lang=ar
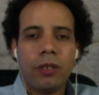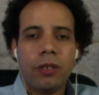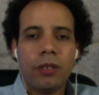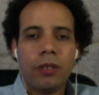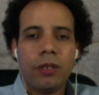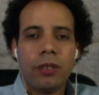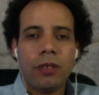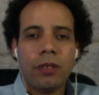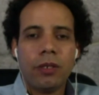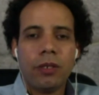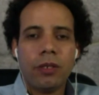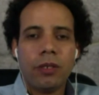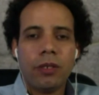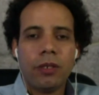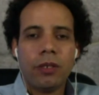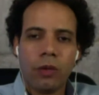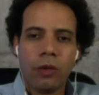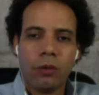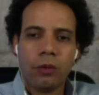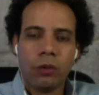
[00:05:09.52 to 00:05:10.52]
نقرا
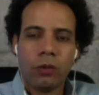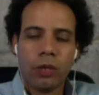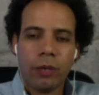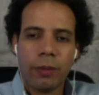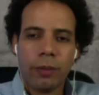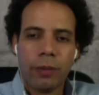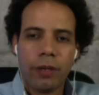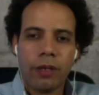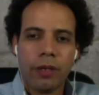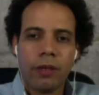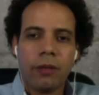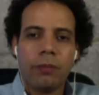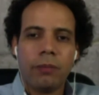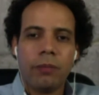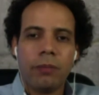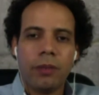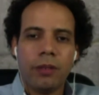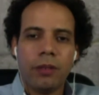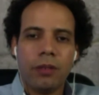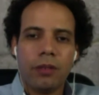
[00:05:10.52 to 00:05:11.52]
كتاب
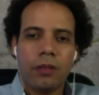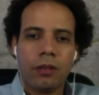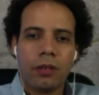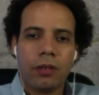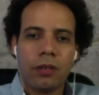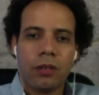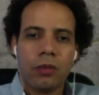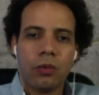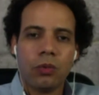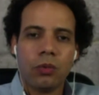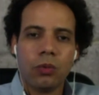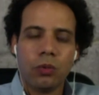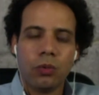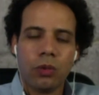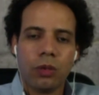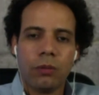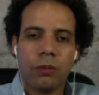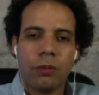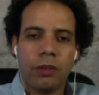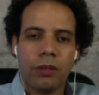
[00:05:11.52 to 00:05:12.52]
الادباء بيعكسوا صوره
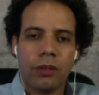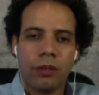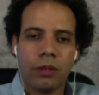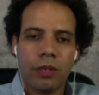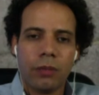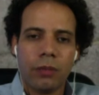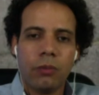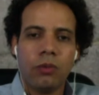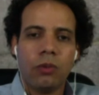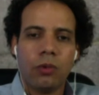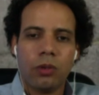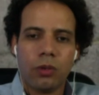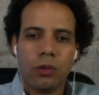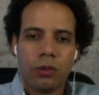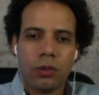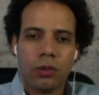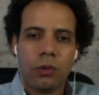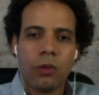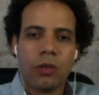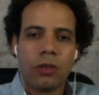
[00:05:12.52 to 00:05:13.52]
بيكتبوا صور
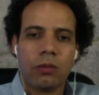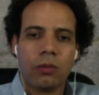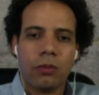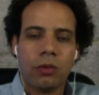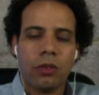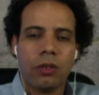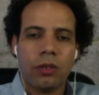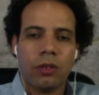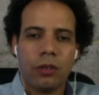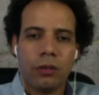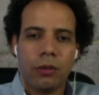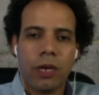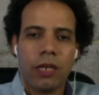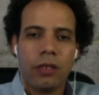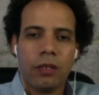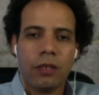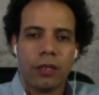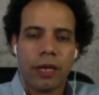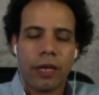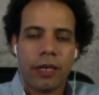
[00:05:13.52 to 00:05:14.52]
ممكن الواحد
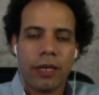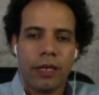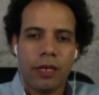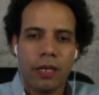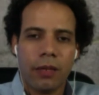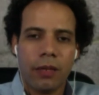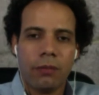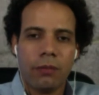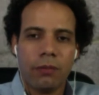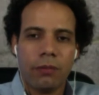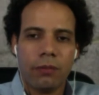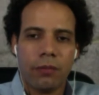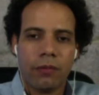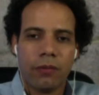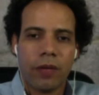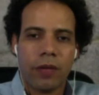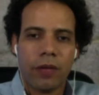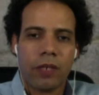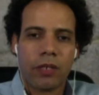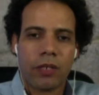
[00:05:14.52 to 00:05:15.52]
يتخيلها
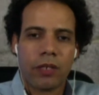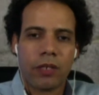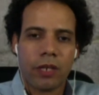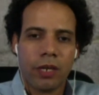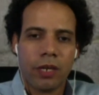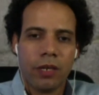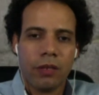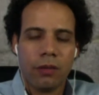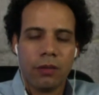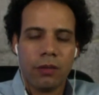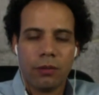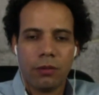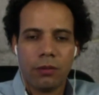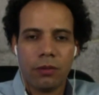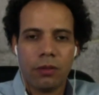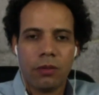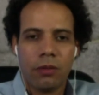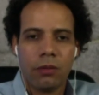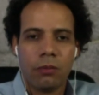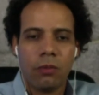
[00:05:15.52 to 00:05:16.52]
باشكال
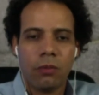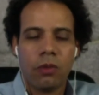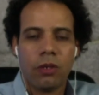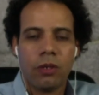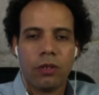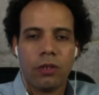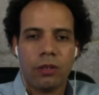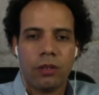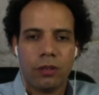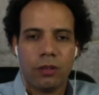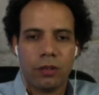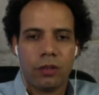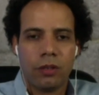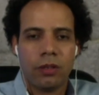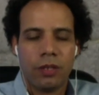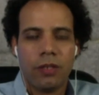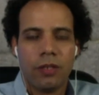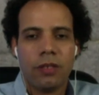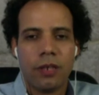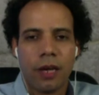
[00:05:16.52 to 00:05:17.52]
آه، ممكن
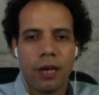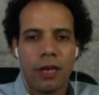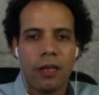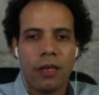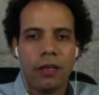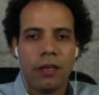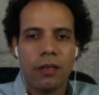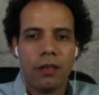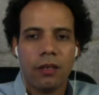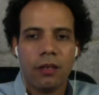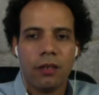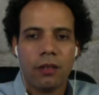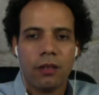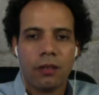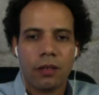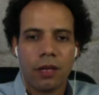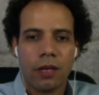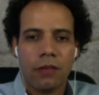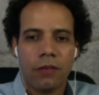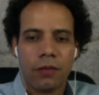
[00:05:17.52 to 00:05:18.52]
تنزل على
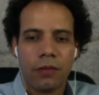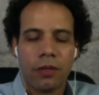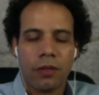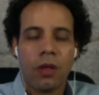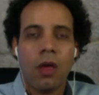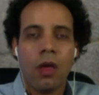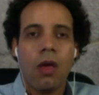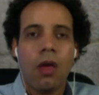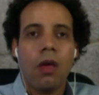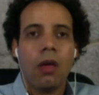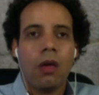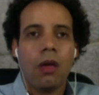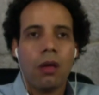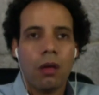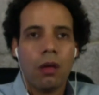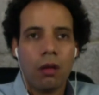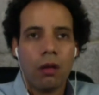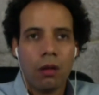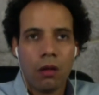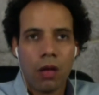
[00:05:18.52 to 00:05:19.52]
الكانفاس
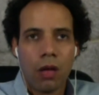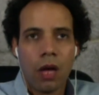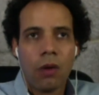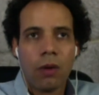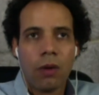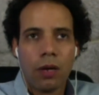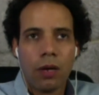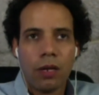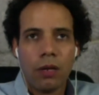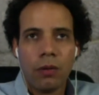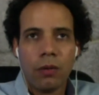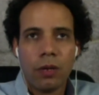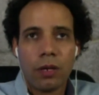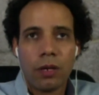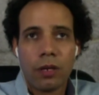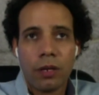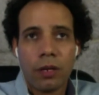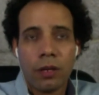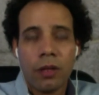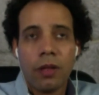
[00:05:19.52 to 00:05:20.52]
او على
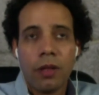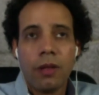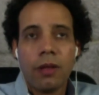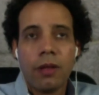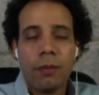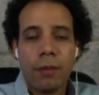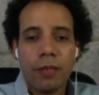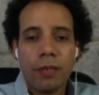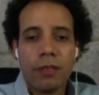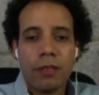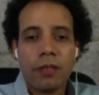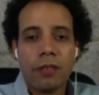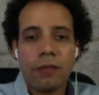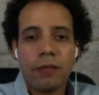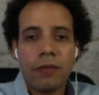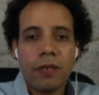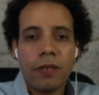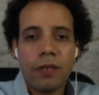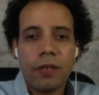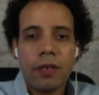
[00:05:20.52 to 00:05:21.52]
الورق بس
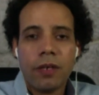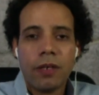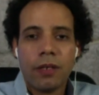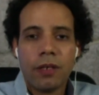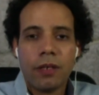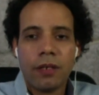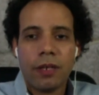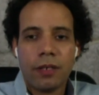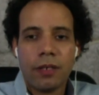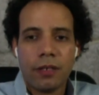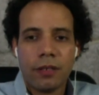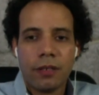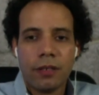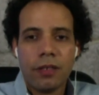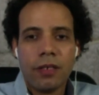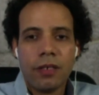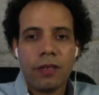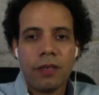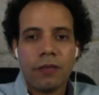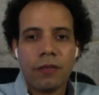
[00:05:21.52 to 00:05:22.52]
الفكره
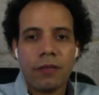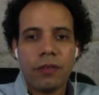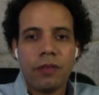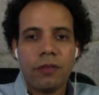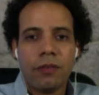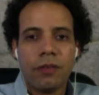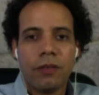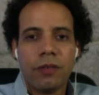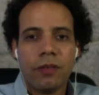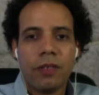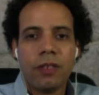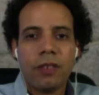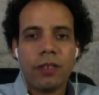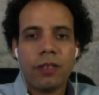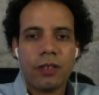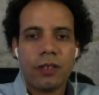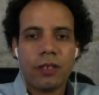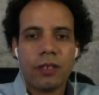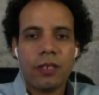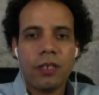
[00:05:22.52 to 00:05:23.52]
الاساسيه في الفن
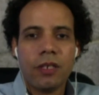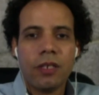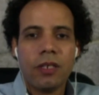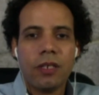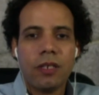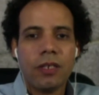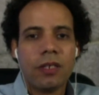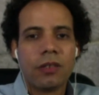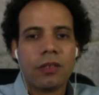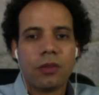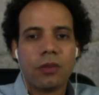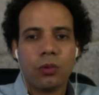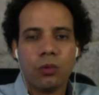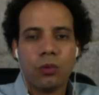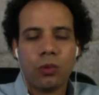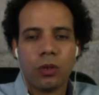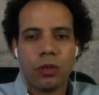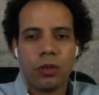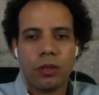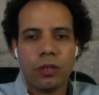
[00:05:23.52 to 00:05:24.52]
التشكيلي هي
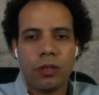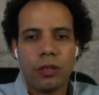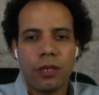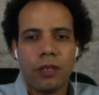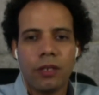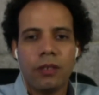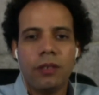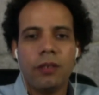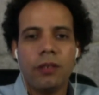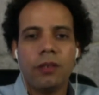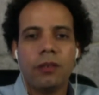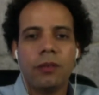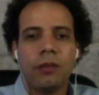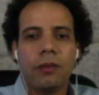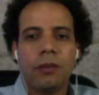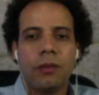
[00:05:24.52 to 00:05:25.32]
الصوره يعني